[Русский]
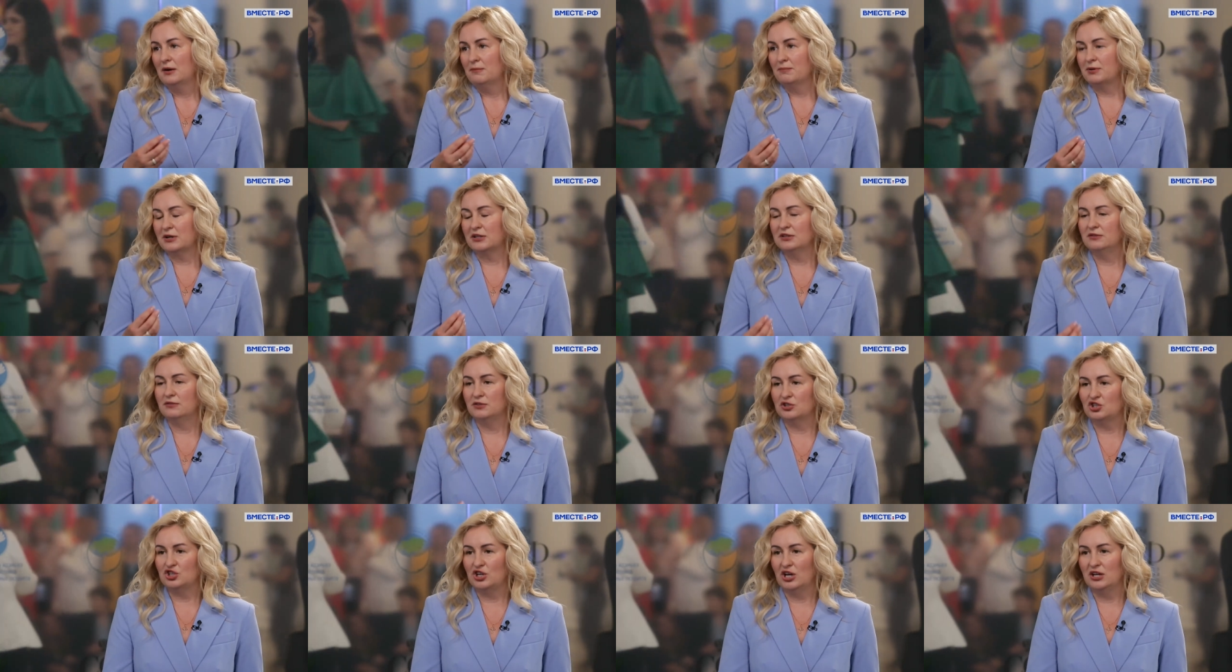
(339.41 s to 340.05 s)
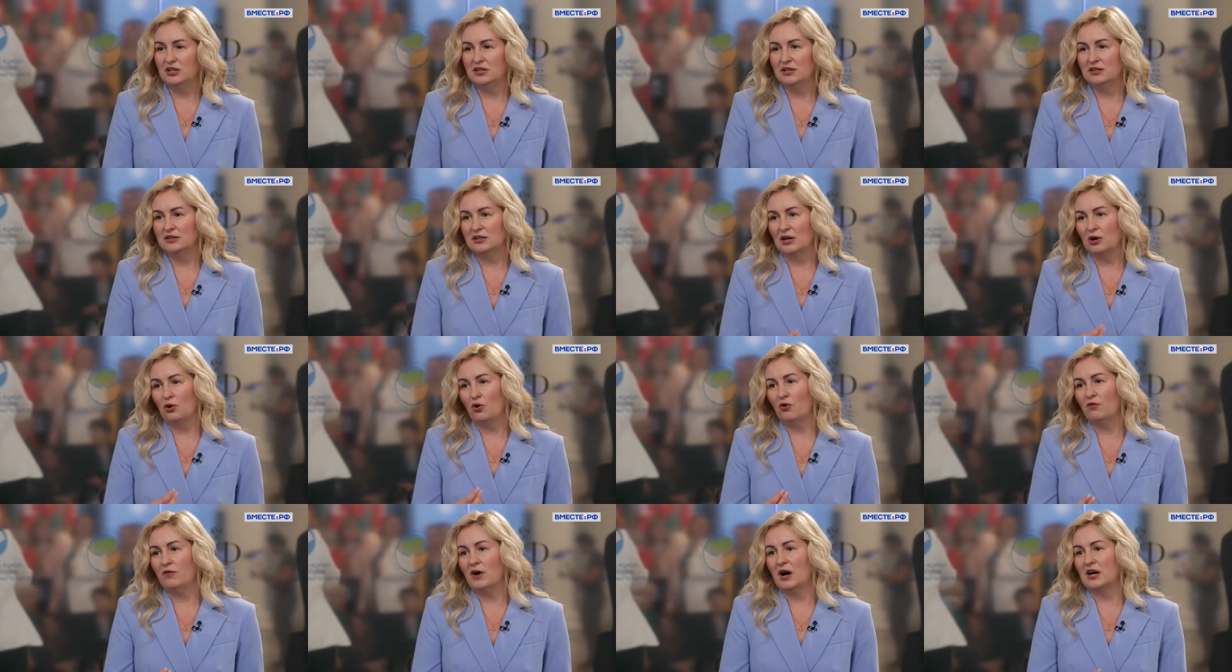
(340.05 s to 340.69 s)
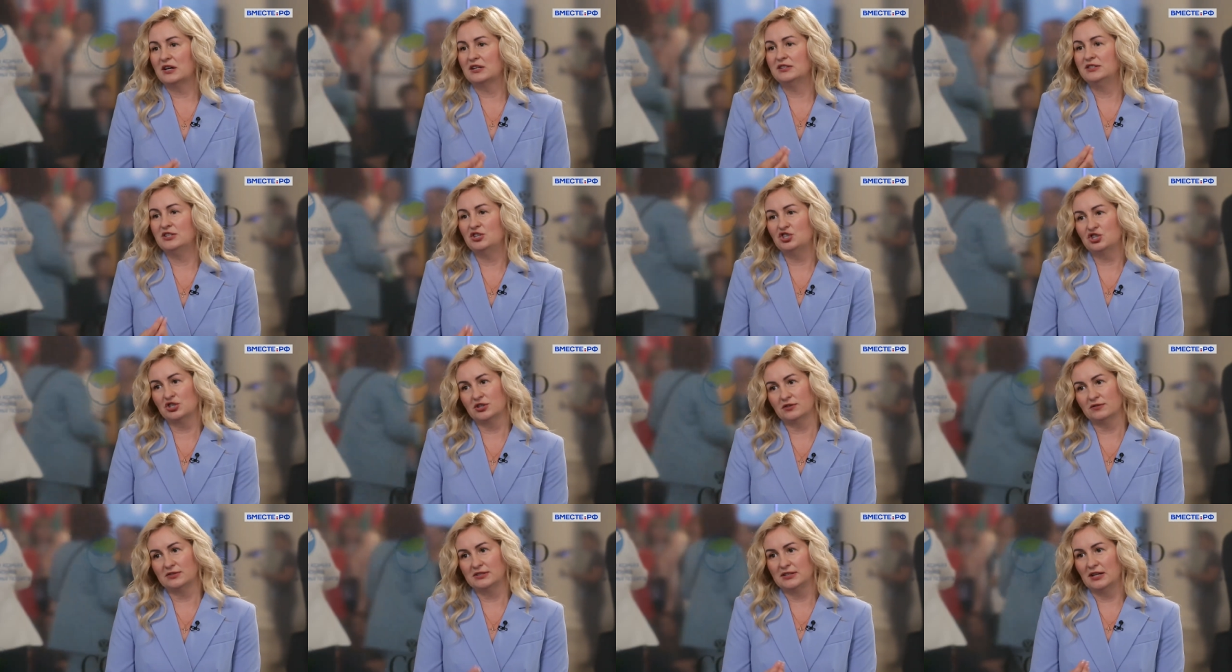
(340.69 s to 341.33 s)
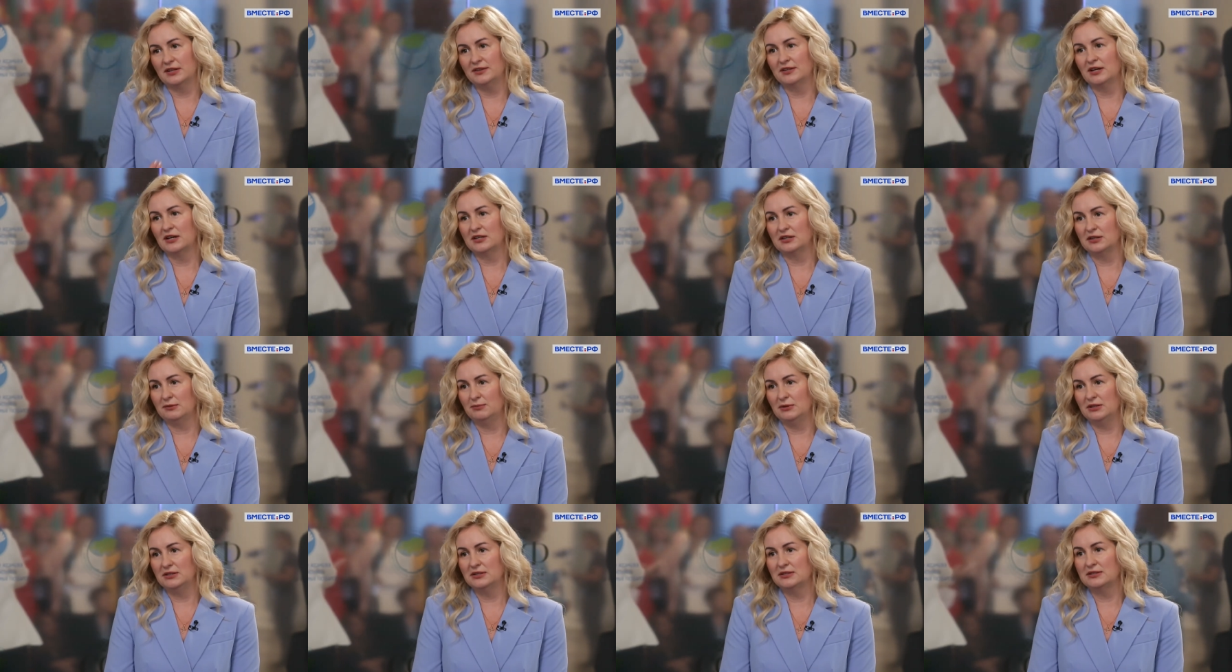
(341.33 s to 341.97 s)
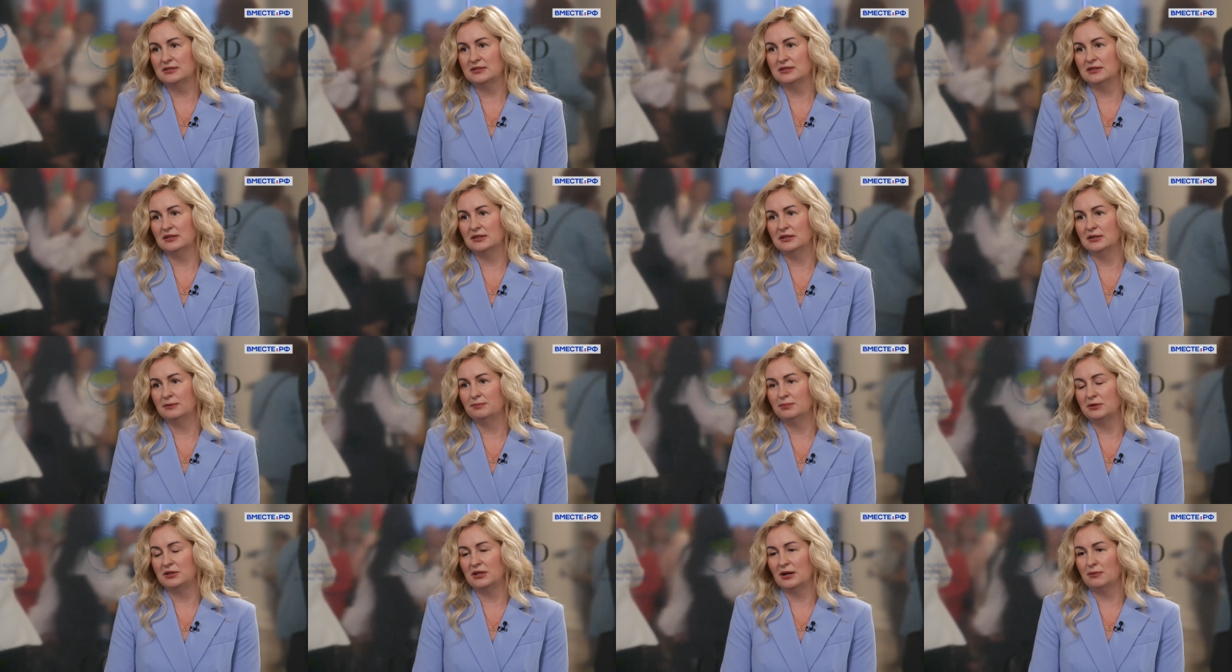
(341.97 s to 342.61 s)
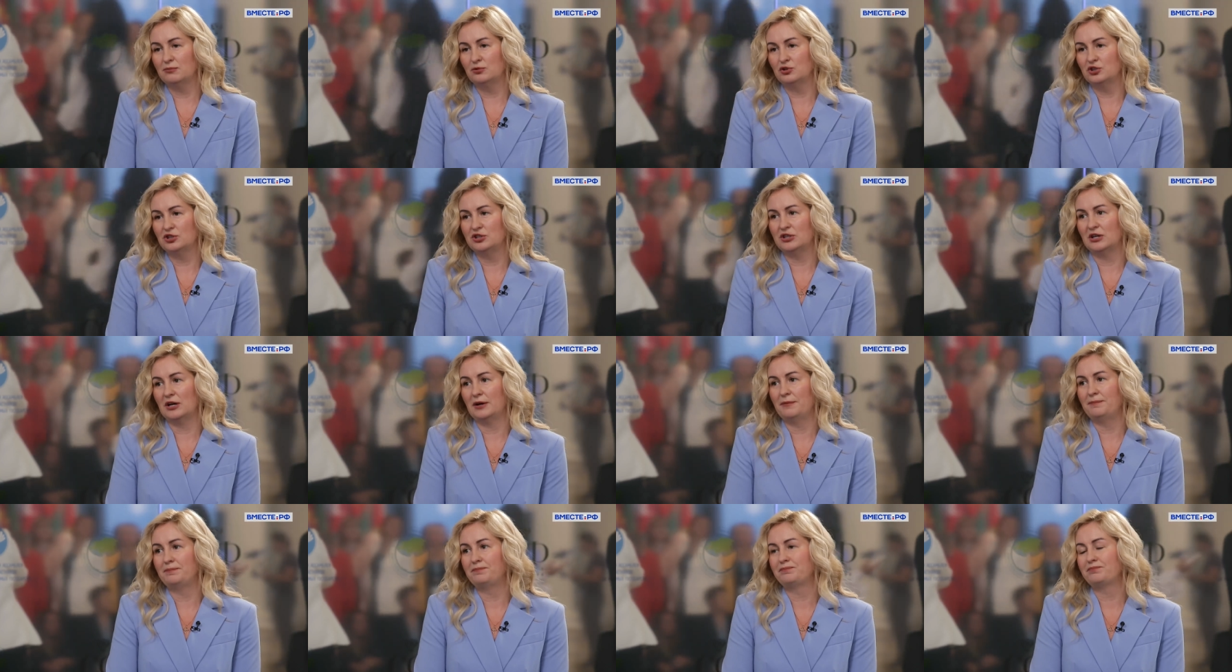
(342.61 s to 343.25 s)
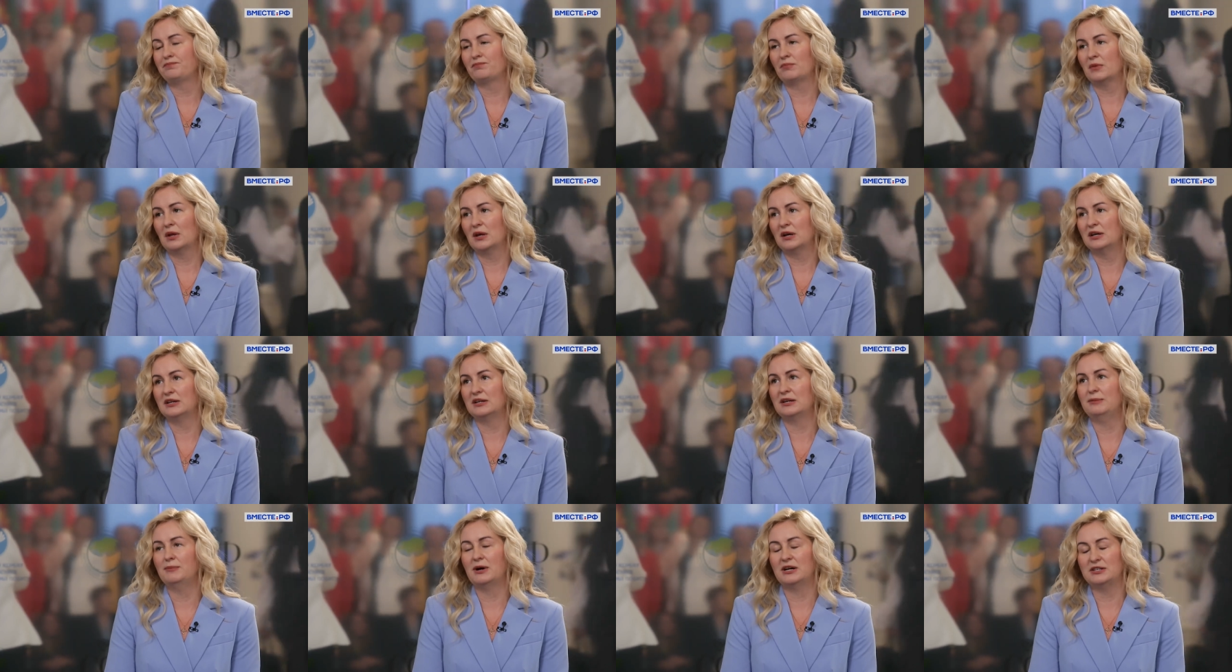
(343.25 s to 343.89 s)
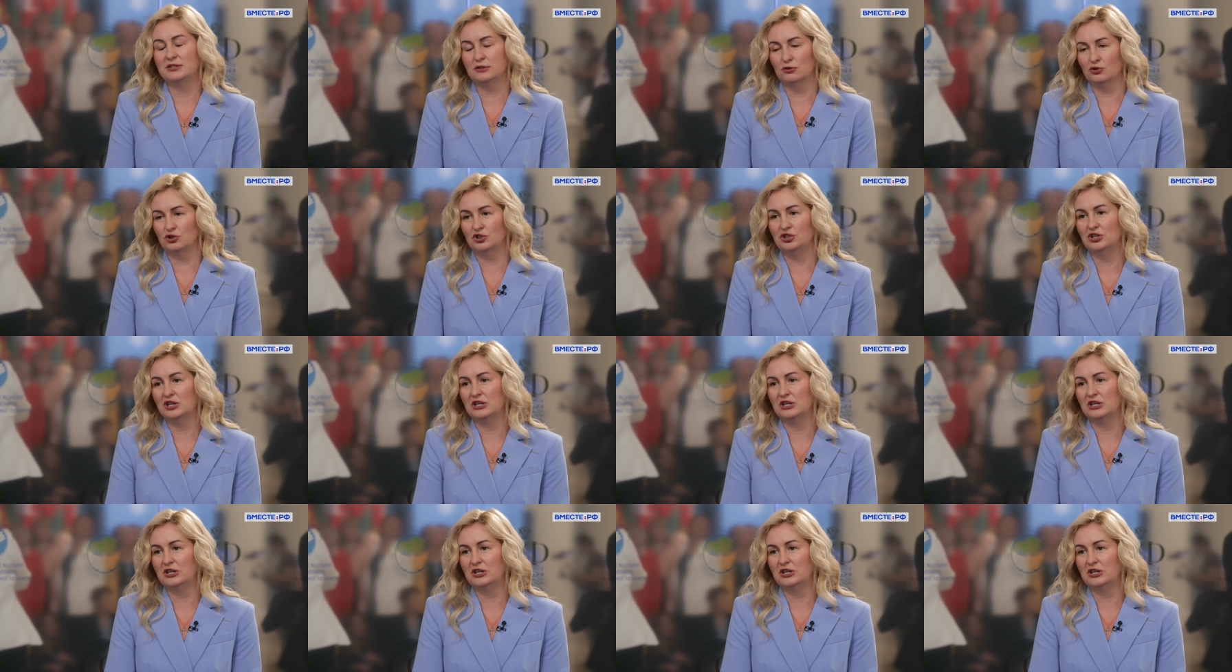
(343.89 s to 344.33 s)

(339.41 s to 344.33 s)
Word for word: продвижение такого арктического стандарта медицины, потому что клима, сложные